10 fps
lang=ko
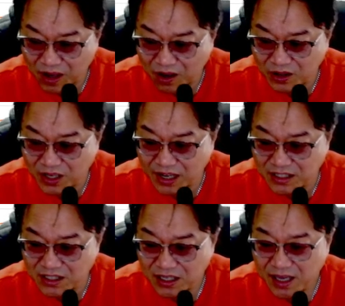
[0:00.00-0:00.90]

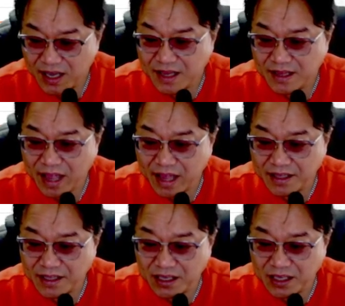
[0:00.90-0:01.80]
어디까지?
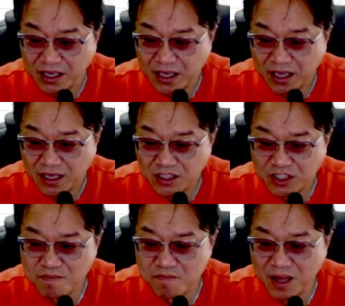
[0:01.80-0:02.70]
단기
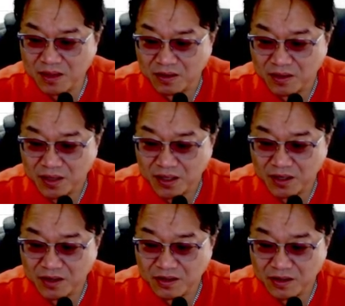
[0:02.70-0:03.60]
10만원
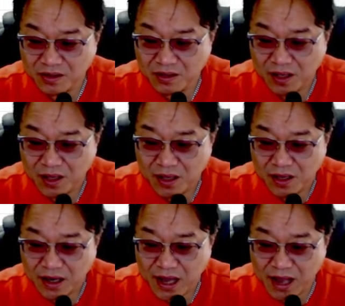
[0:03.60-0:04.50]
인근은
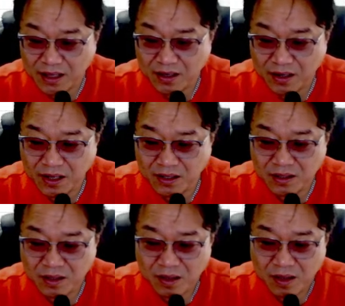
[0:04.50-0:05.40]
강력한
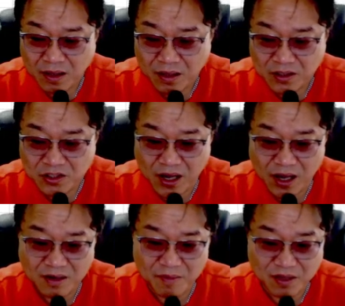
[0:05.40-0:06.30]

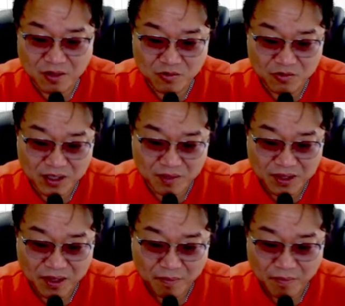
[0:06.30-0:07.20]
저항을 받던
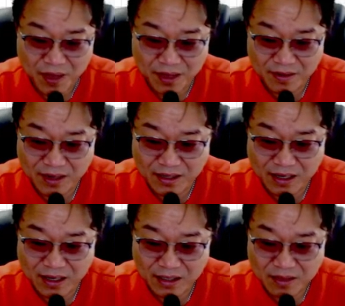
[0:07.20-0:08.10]
구간입니다.
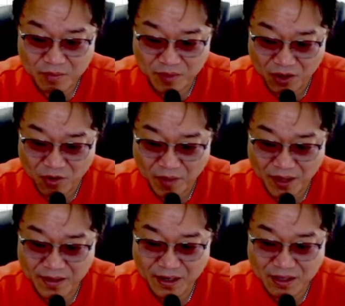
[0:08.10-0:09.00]
반등하다가 밀리고
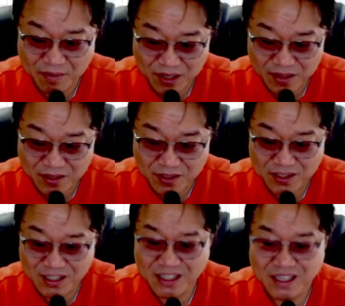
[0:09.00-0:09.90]
반등하다 밀리는
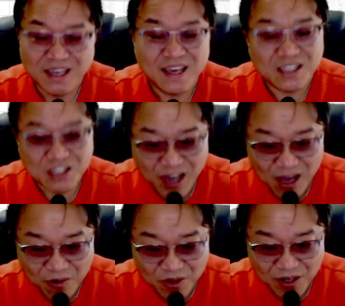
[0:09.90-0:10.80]
이
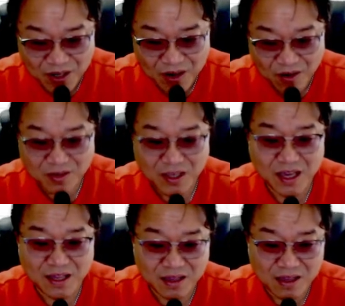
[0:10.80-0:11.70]
저항권을 어떻게 해야
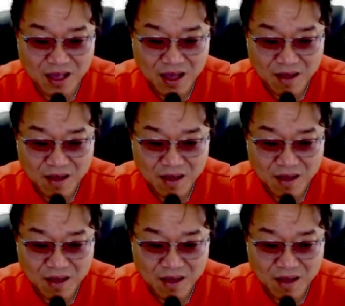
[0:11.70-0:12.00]
된다?